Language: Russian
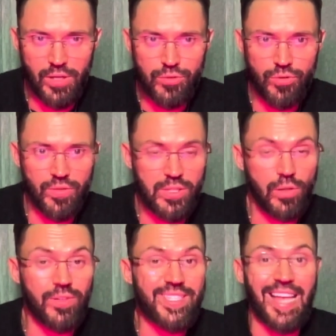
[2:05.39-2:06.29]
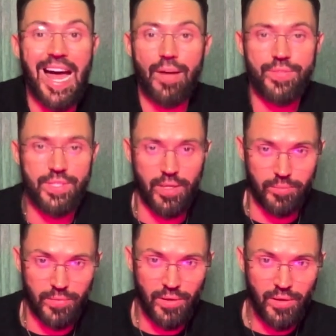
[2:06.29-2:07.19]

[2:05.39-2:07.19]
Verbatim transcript: расстройства, от слова совсем.